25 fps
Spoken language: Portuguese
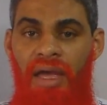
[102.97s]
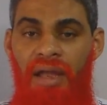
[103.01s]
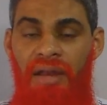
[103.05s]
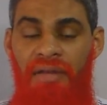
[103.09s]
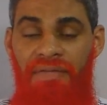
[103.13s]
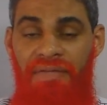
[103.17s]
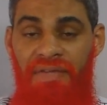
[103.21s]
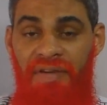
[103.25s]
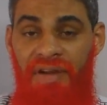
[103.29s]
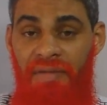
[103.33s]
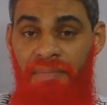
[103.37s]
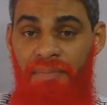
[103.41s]
ele
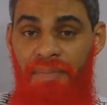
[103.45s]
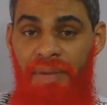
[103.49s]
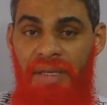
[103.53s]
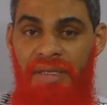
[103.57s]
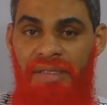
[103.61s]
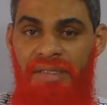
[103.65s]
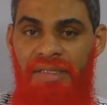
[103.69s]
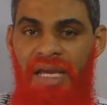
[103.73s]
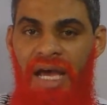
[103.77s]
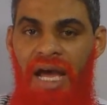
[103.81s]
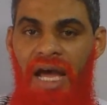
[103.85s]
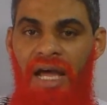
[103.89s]
fica
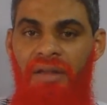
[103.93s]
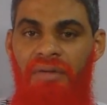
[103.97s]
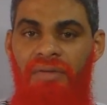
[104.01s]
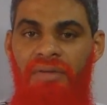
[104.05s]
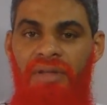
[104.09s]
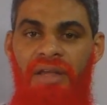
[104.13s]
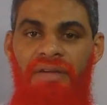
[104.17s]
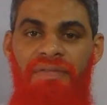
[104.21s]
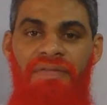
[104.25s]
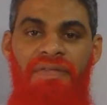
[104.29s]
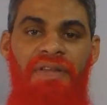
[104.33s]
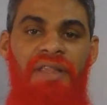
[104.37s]
pesado
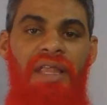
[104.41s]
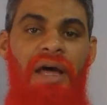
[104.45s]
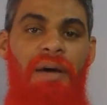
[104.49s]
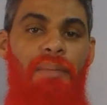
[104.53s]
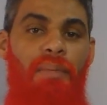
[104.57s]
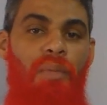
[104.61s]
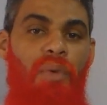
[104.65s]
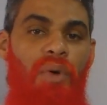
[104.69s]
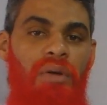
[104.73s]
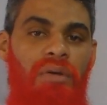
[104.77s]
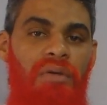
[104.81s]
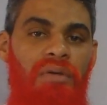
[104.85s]
devido a
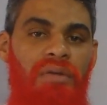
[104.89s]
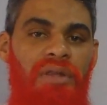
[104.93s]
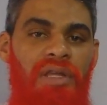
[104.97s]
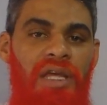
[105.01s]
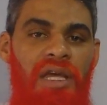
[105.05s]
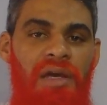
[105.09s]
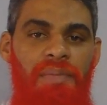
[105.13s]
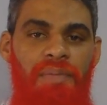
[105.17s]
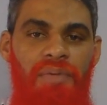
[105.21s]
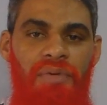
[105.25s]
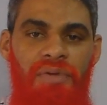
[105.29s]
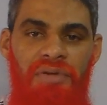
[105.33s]
muito
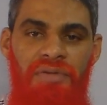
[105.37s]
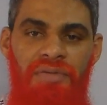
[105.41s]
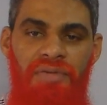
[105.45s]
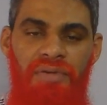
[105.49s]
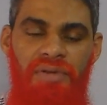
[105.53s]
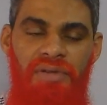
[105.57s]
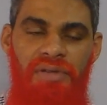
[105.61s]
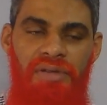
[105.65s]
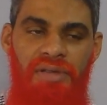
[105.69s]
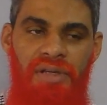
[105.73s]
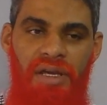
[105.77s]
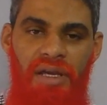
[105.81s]
tempo de
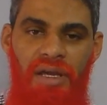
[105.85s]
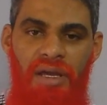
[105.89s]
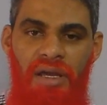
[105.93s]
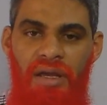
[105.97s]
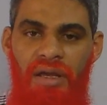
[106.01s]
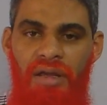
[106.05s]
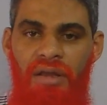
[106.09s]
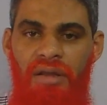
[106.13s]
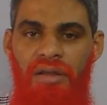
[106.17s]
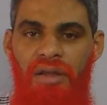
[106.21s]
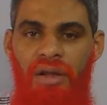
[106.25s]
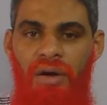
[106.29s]
você
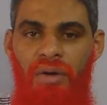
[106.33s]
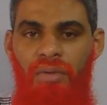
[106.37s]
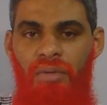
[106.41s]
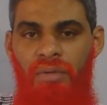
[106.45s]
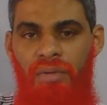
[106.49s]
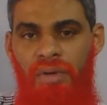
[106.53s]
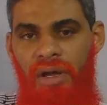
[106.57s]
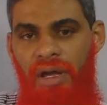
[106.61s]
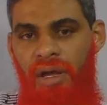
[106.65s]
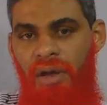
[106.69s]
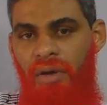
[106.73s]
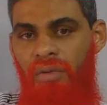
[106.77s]
não
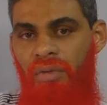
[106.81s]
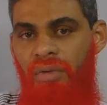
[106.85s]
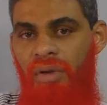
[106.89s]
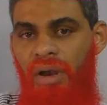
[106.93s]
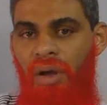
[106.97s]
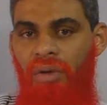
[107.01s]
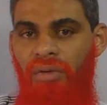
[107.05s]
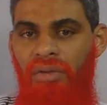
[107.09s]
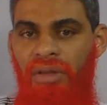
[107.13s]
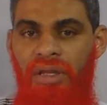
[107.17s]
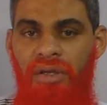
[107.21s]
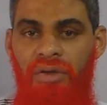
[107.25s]

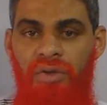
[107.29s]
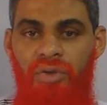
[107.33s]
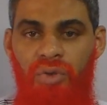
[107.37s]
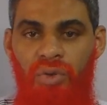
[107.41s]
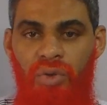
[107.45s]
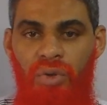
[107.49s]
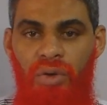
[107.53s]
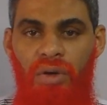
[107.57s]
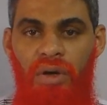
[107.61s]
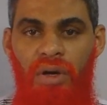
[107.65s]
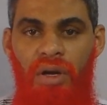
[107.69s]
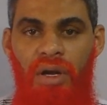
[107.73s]
regular o
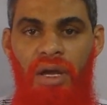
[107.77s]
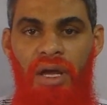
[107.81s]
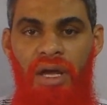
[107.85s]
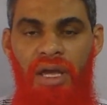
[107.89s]
tensor.